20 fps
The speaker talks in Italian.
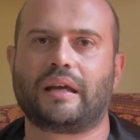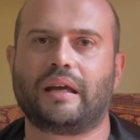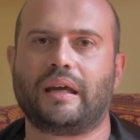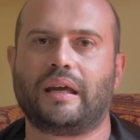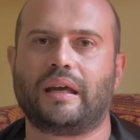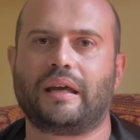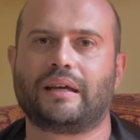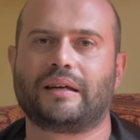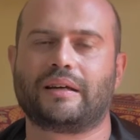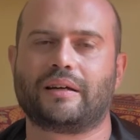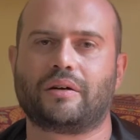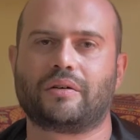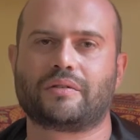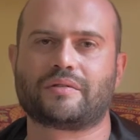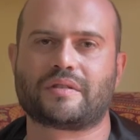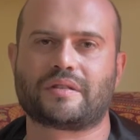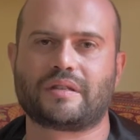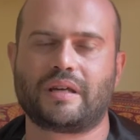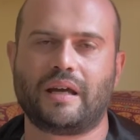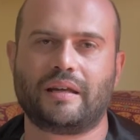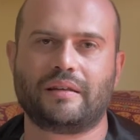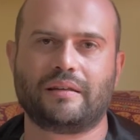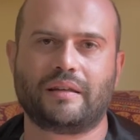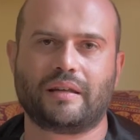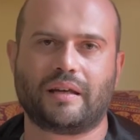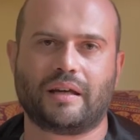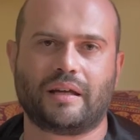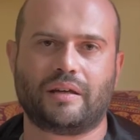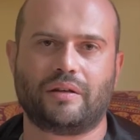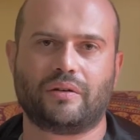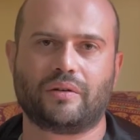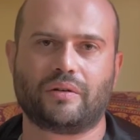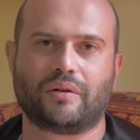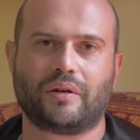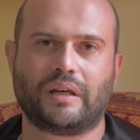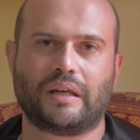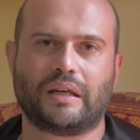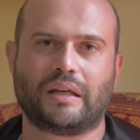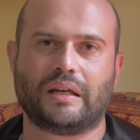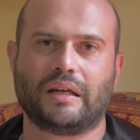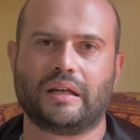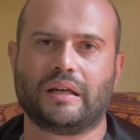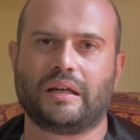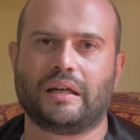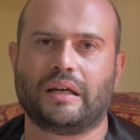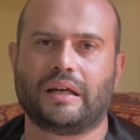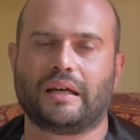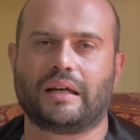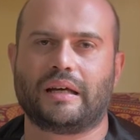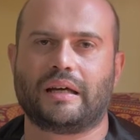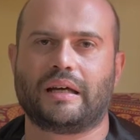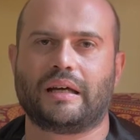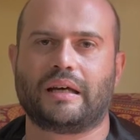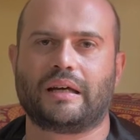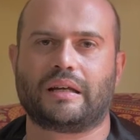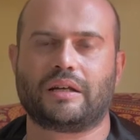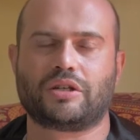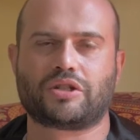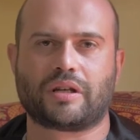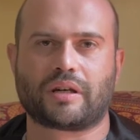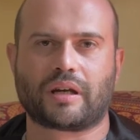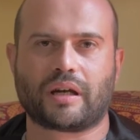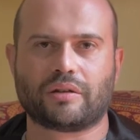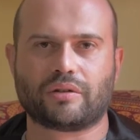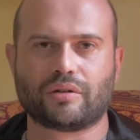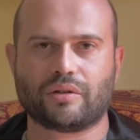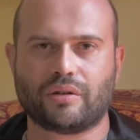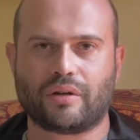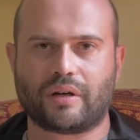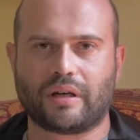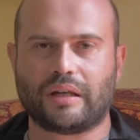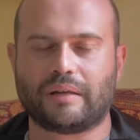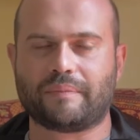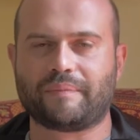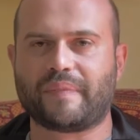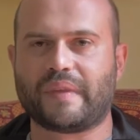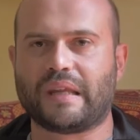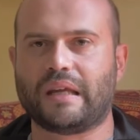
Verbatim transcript: che eh, consente a noi eh, ricercatori eh,